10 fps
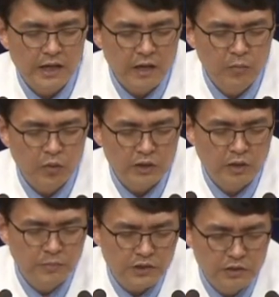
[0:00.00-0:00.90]
행복이
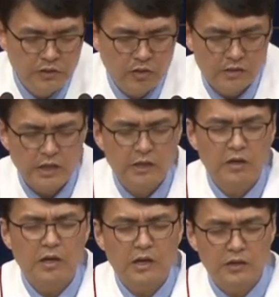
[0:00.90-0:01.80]
넘치는 역사에
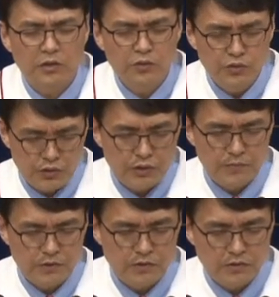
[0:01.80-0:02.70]
결합하여
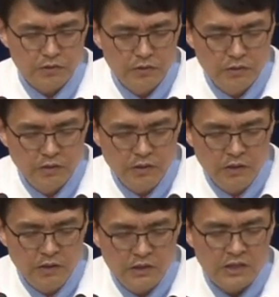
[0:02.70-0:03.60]
주시옵소서.
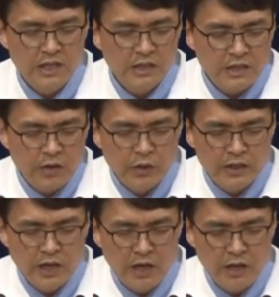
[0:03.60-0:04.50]

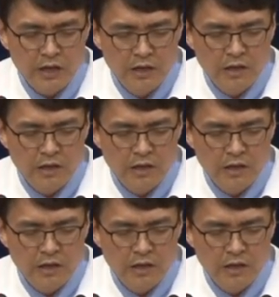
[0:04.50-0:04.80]
신앙생활이나